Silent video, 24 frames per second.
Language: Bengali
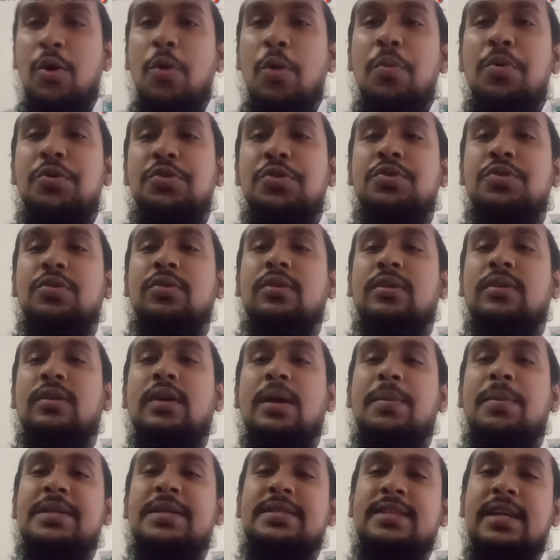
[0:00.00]
অবশ্যই
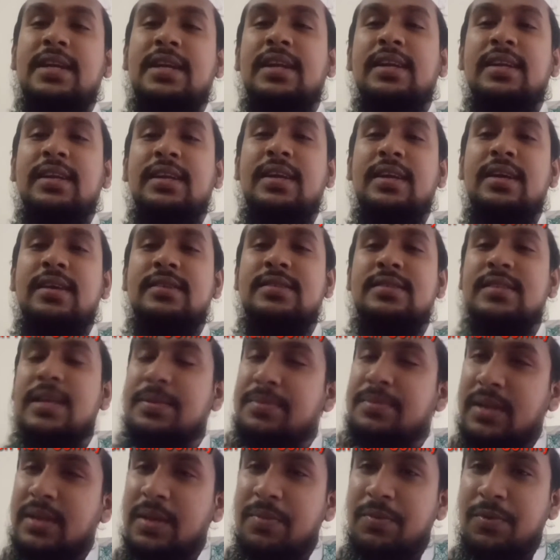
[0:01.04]
আমার চ্যানেলটিকে
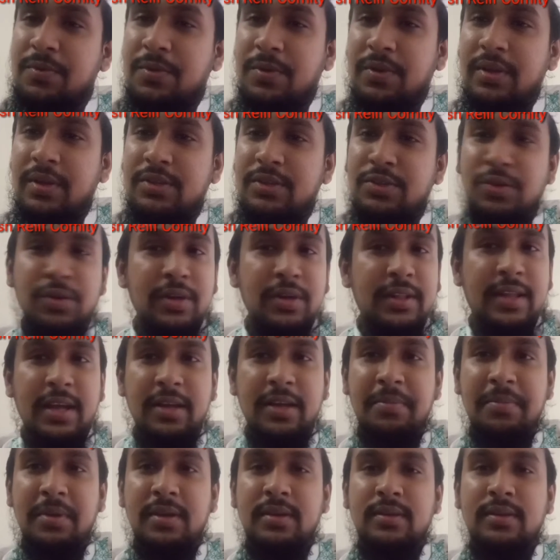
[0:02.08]
সাবস্ক্রাইব করে সঙ্গে
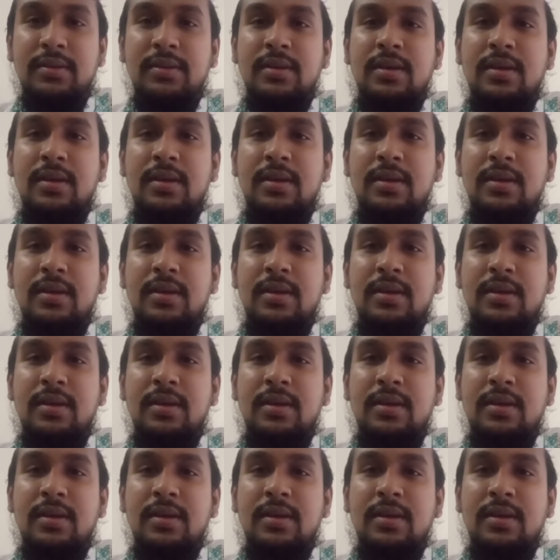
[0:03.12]
থাকবেন